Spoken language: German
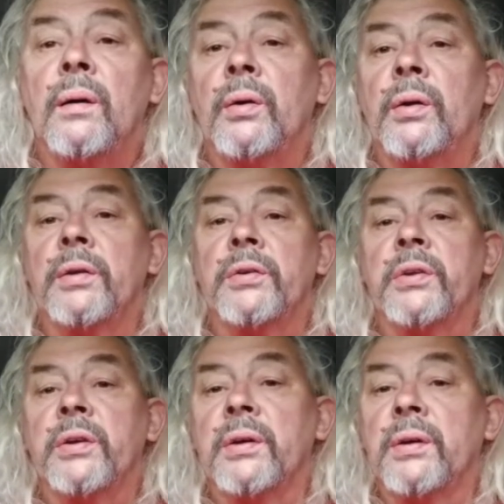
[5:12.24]
und
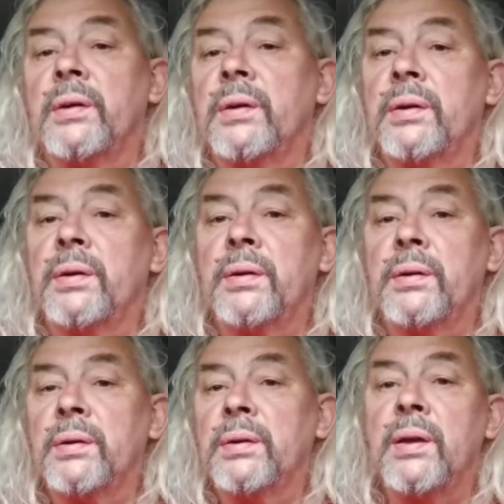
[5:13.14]

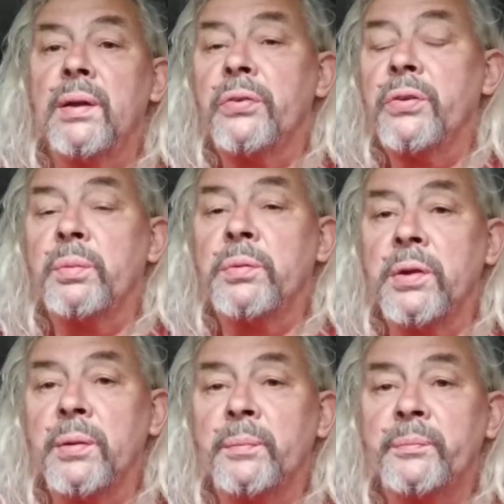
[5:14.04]
äh, gehen ins
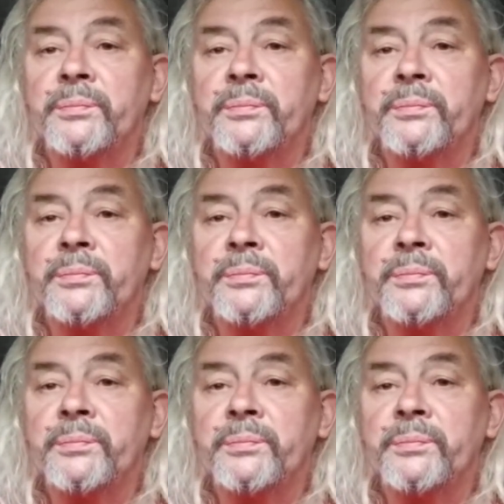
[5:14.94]
siebte.